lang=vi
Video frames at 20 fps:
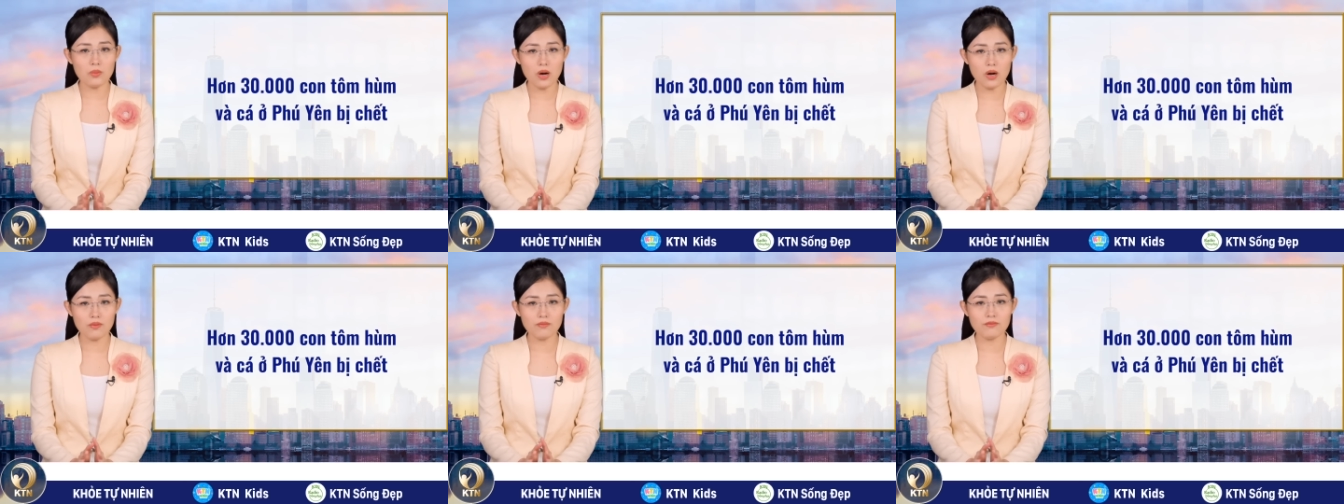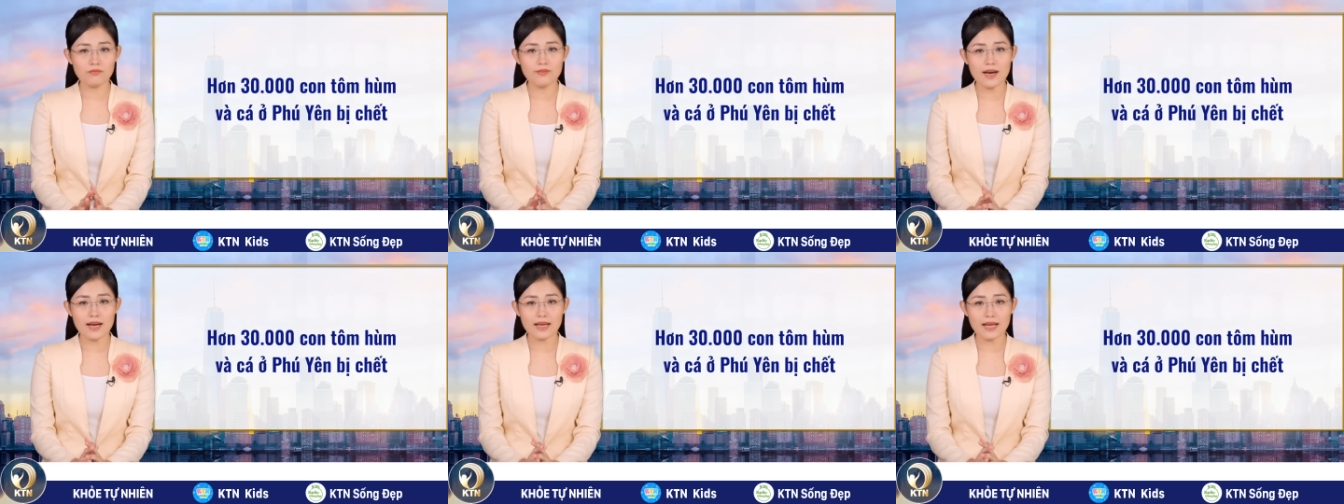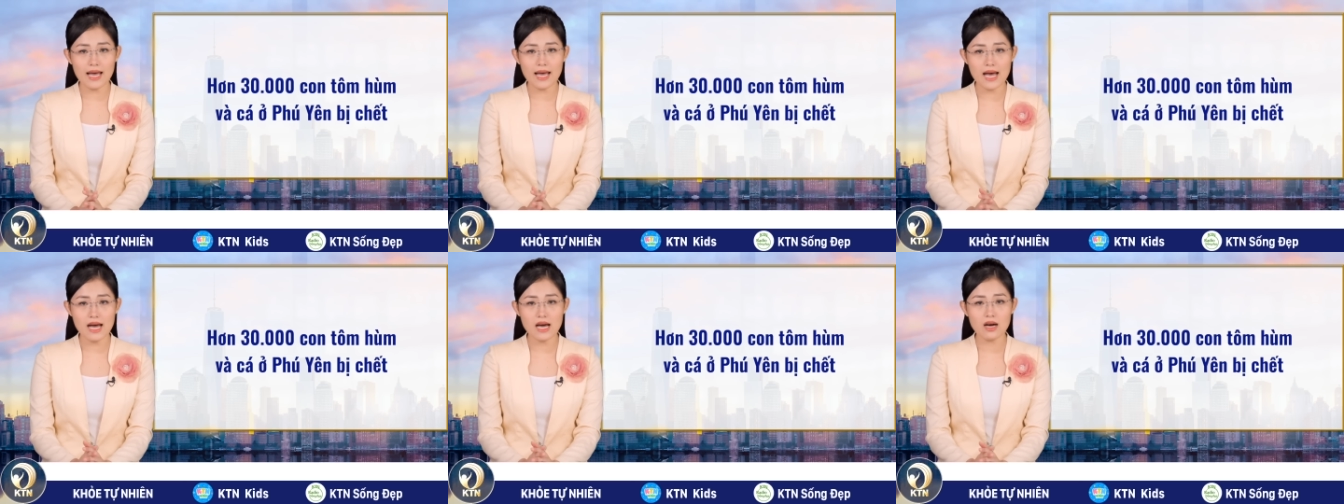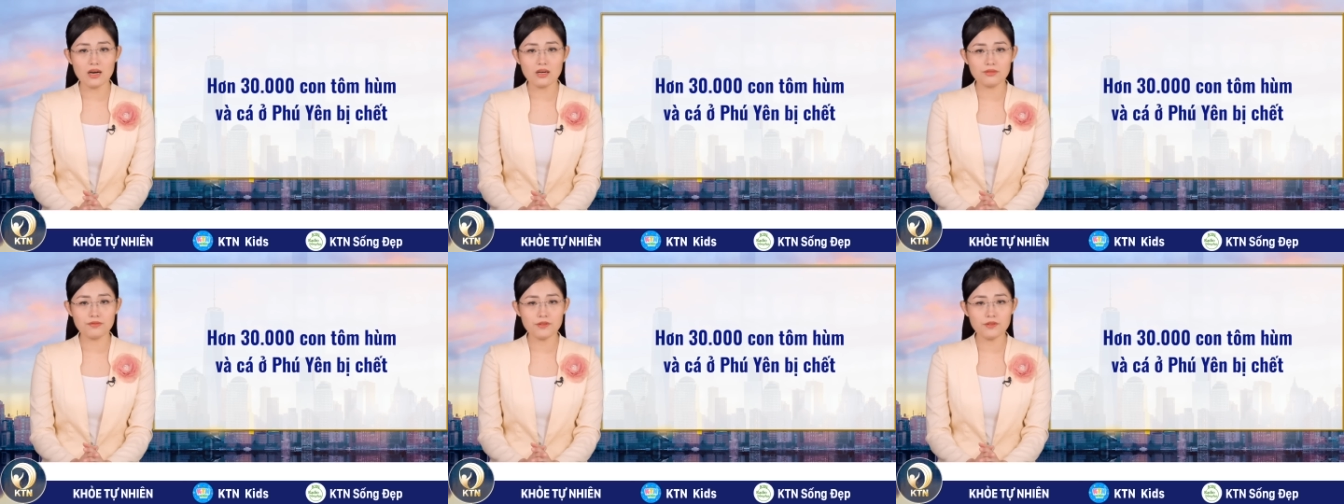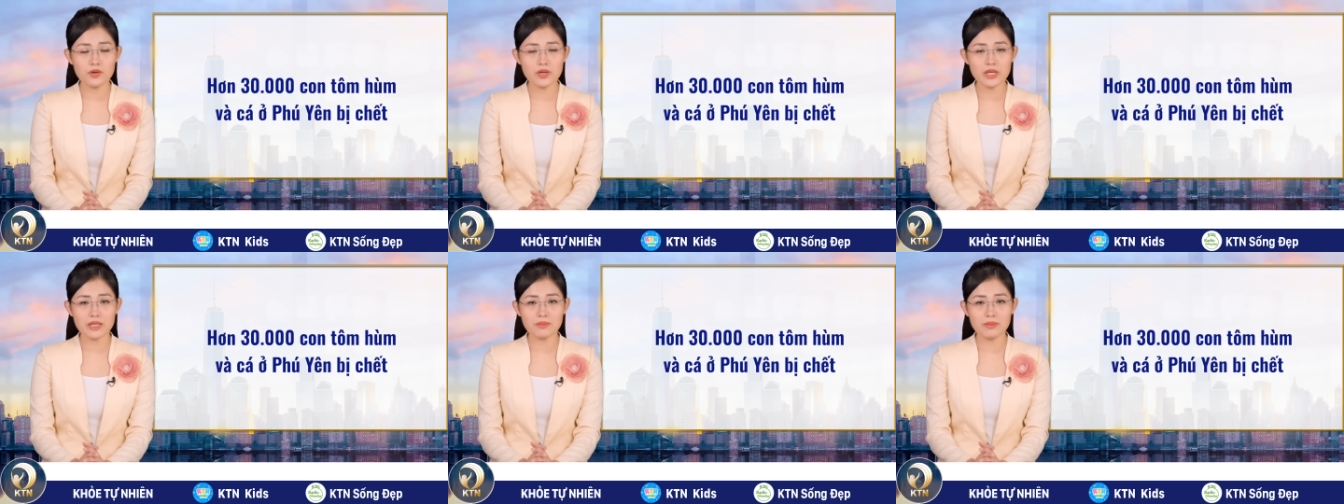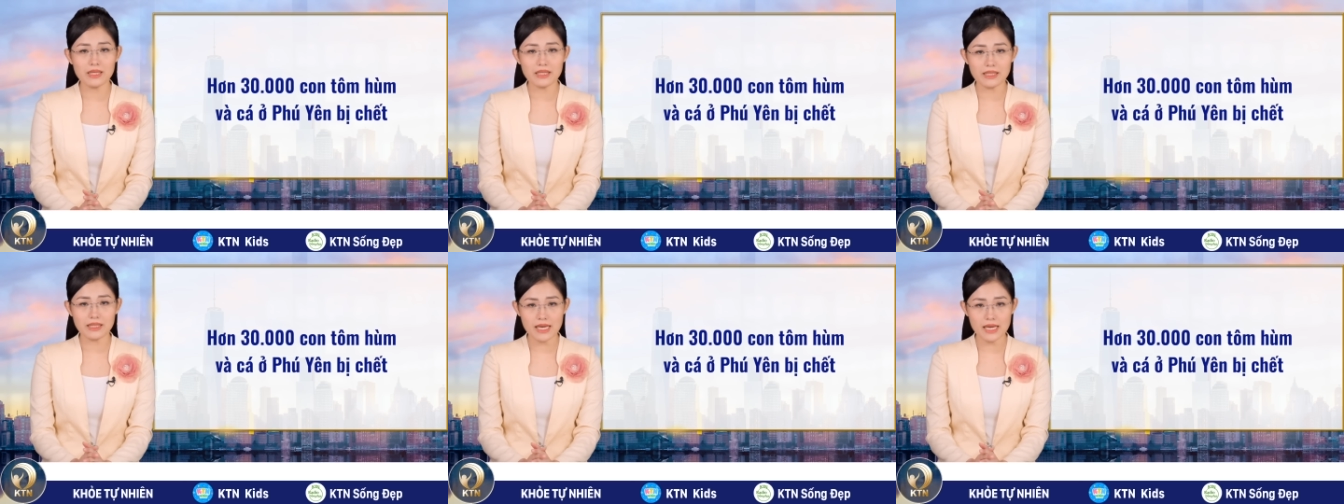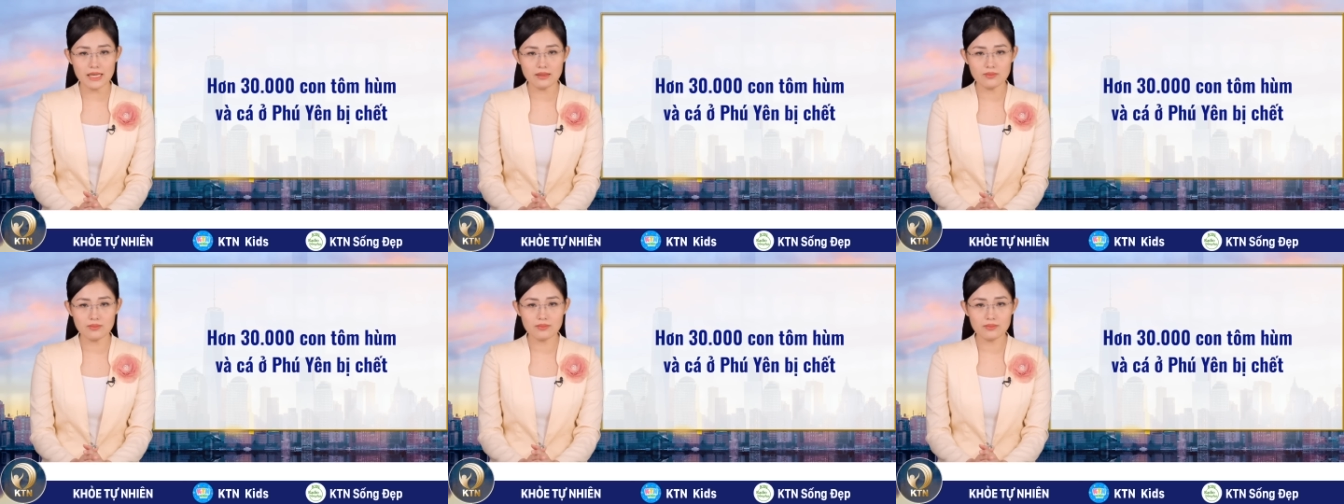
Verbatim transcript: hùm và cá ở Phú Yên bị chết.